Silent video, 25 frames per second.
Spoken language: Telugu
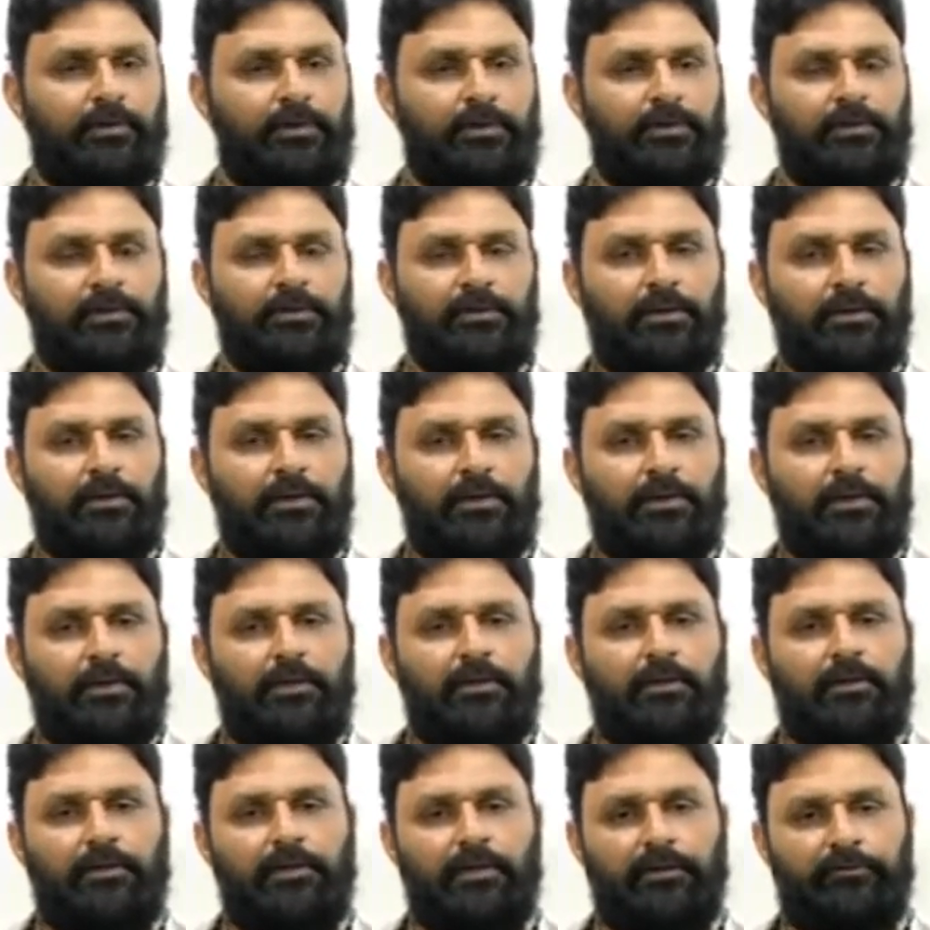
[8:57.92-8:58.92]
ఉన్నా
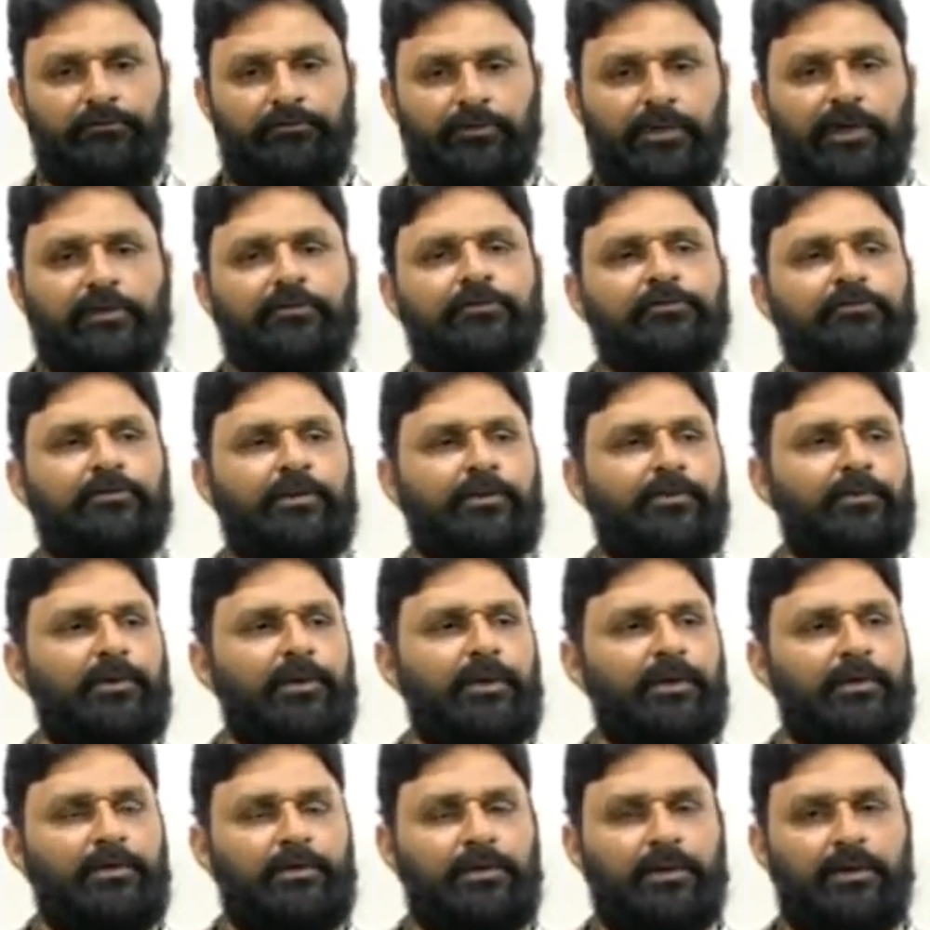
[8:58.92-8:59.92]
నేను శాసనసభ్యుడు
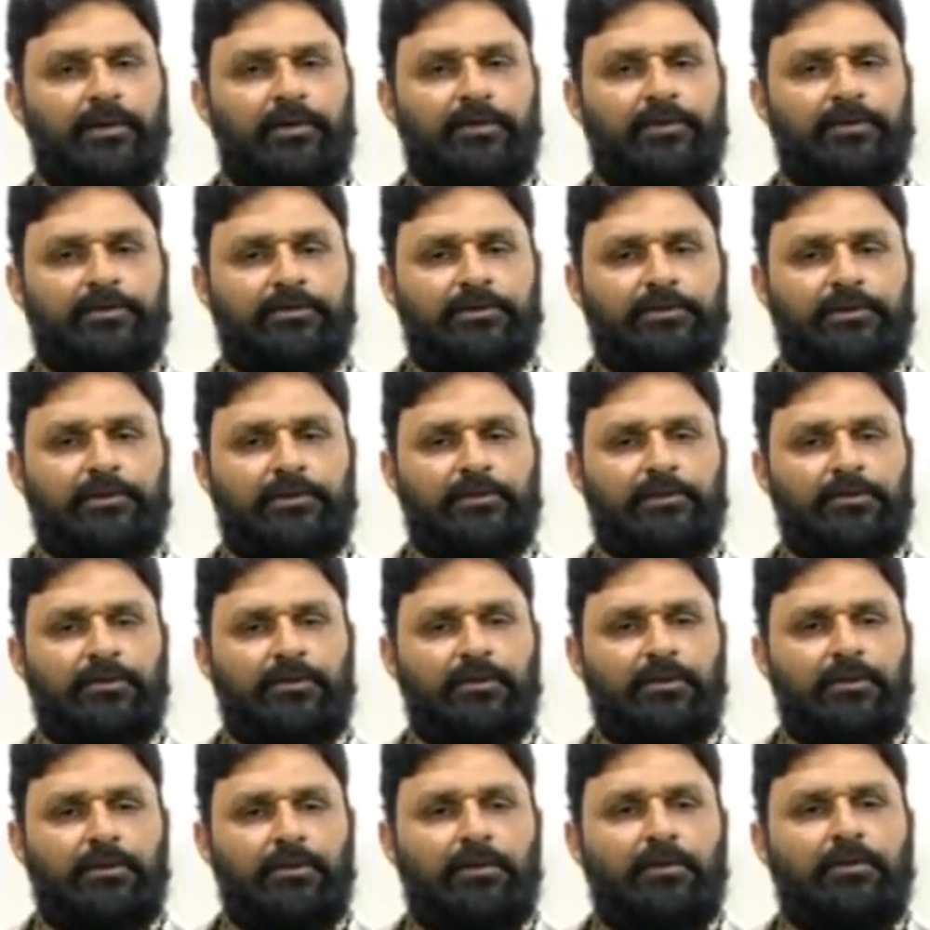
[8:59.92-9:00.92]
అయిన కాడి నుంచి
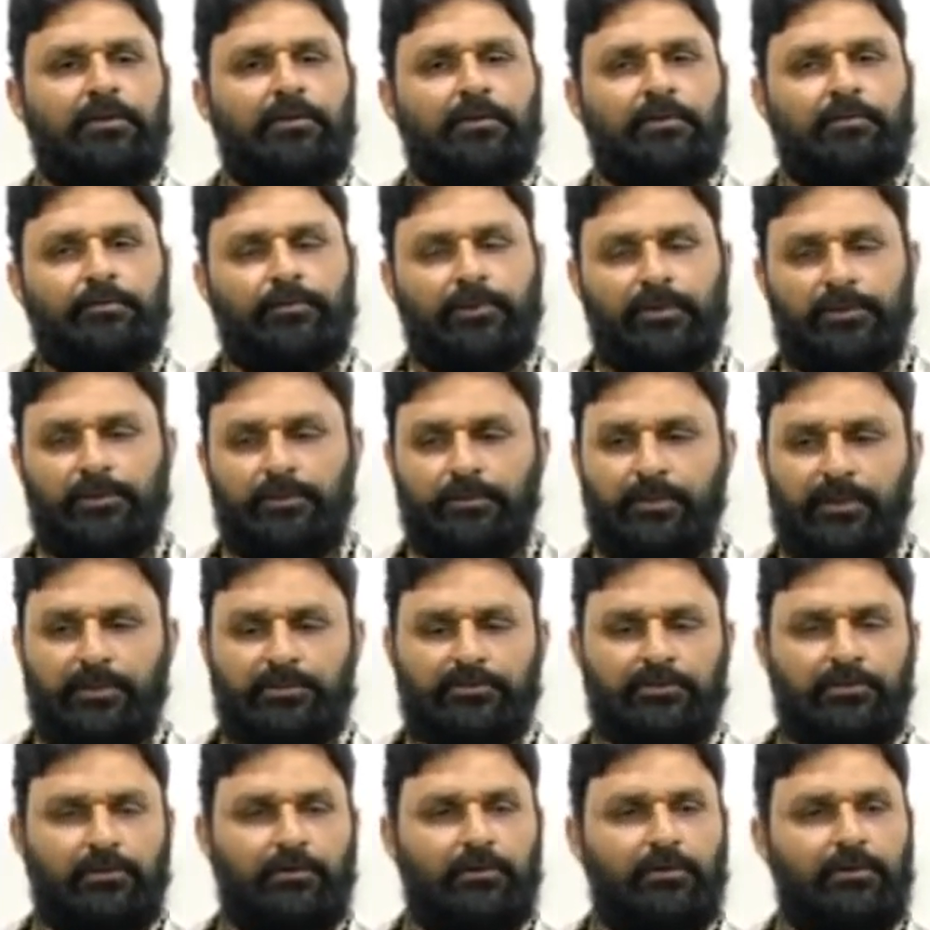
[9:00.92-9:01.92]

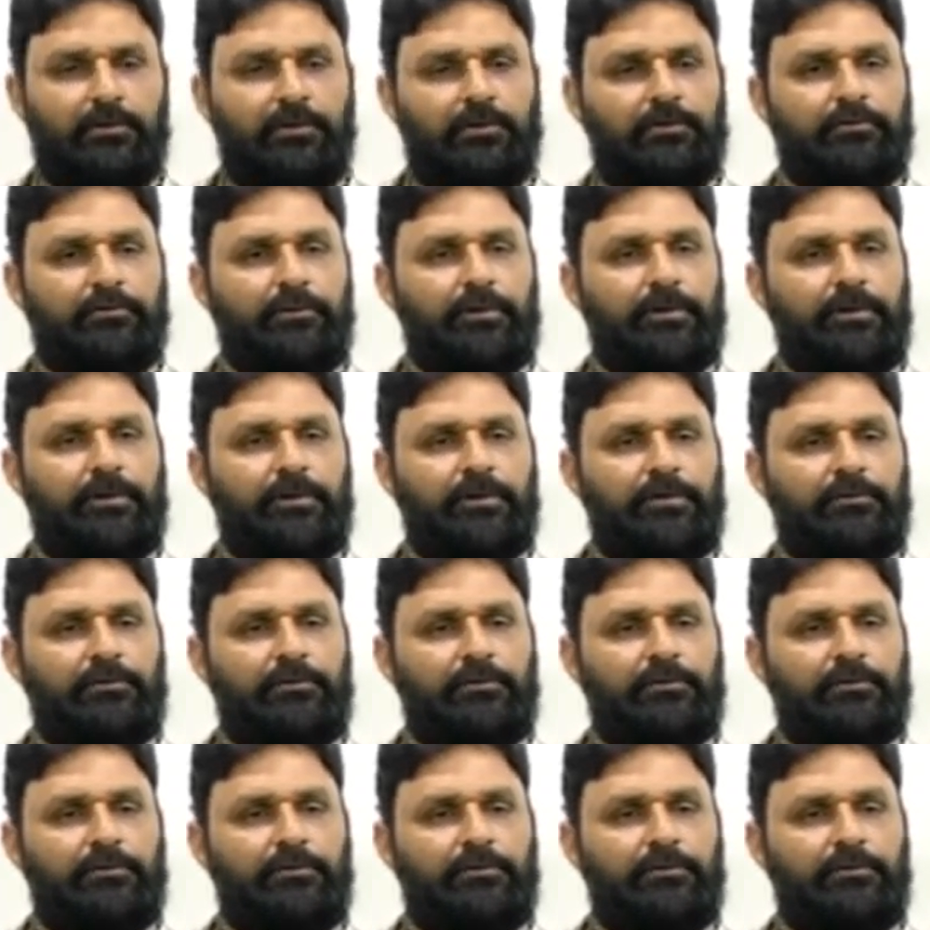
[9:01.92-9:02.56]
ప్రతిపక్షంలో ఉన్నటువంటి